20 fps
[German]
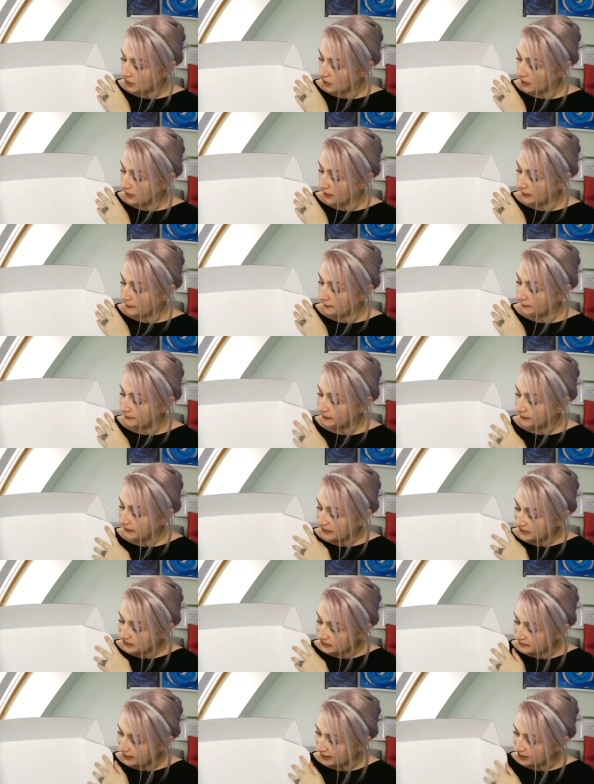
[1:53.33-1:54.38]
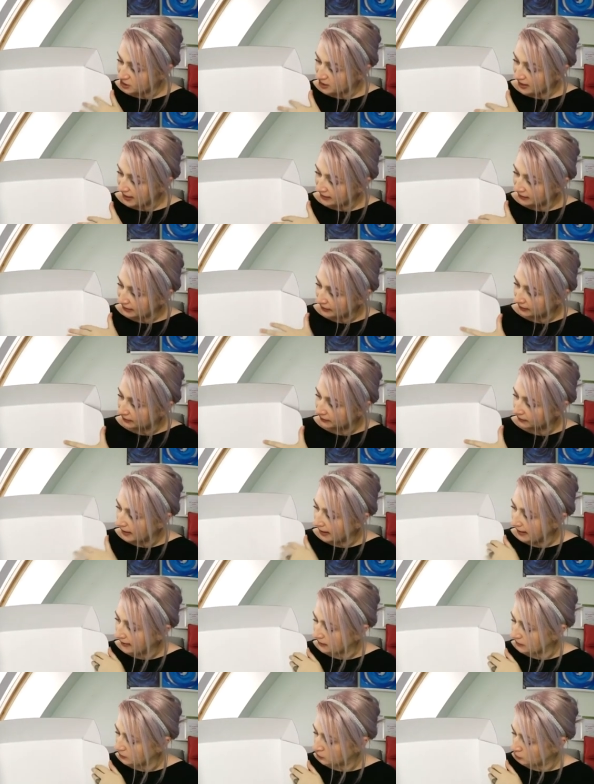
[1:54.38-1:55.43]
Ähm, zwei Schachteln,
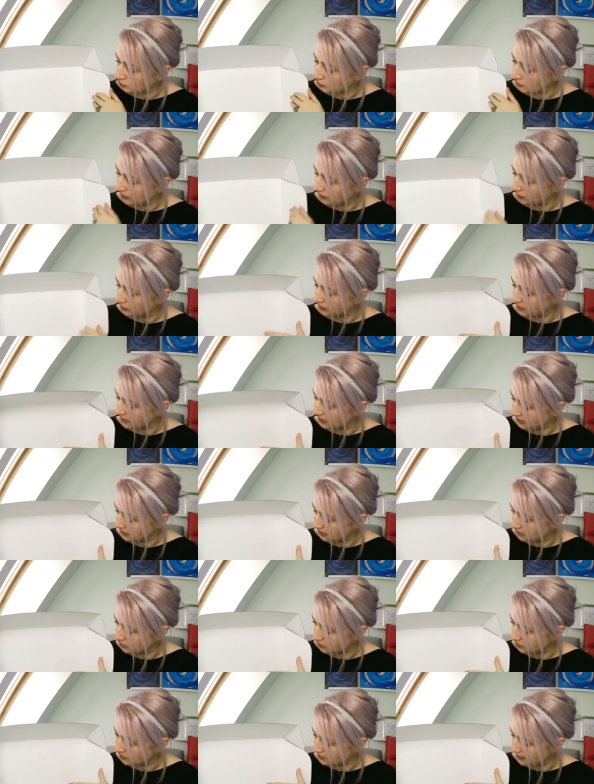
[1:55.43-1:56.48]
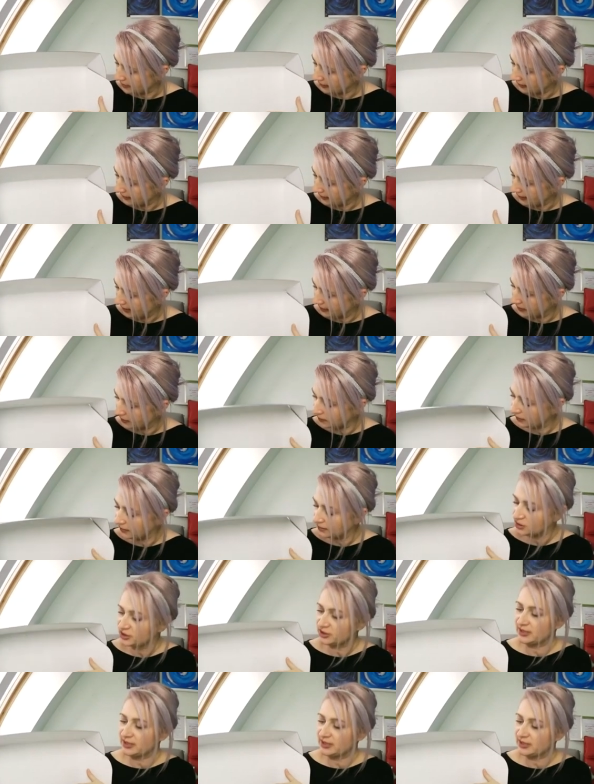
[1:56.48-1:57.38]
eine Dose und hier sind noch zwei kleine